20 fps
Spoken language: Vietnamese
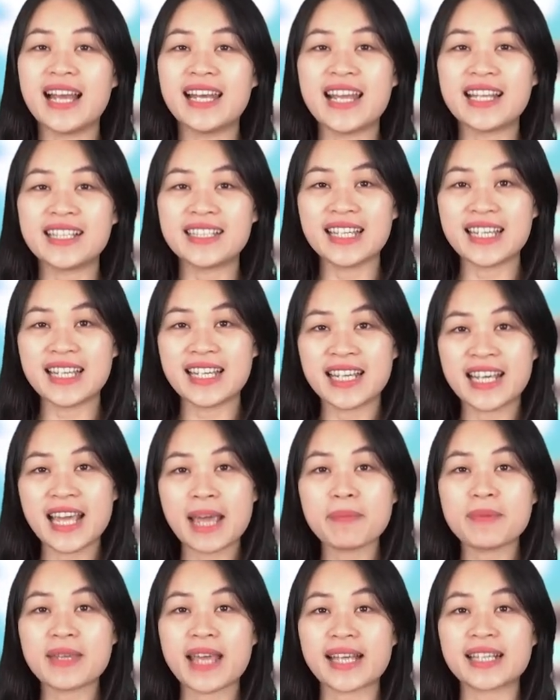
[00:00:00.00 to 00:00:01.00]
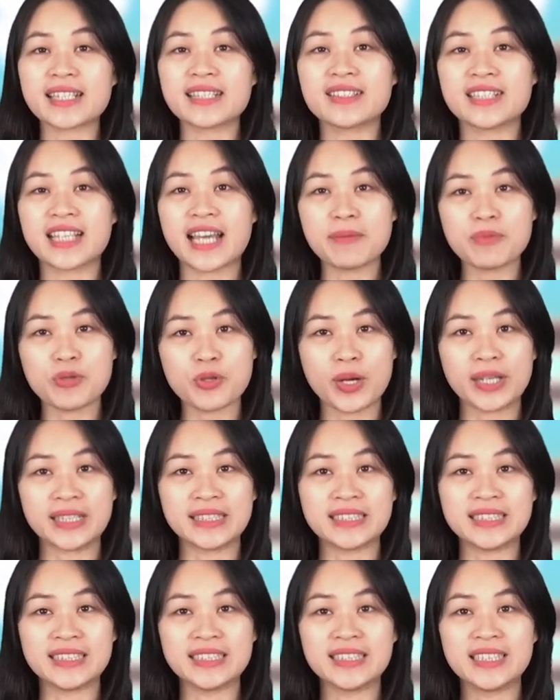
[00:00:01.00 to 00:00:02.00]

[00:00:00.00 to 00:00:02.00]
lên thi ghép nhanh, ghép chuẩn.